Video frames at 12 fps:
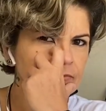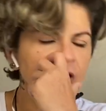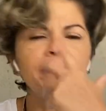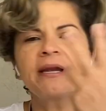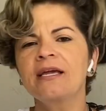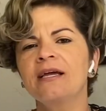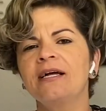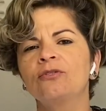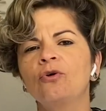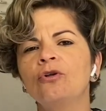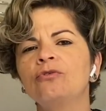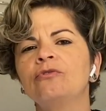Para quem é
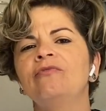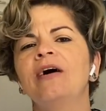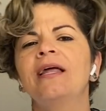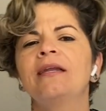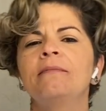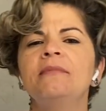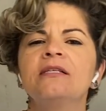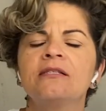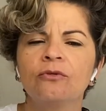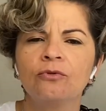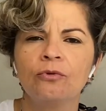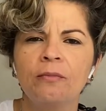católico, vai lá na missa
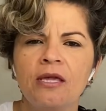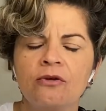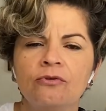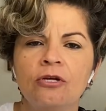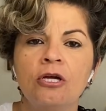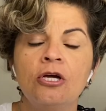no domingo.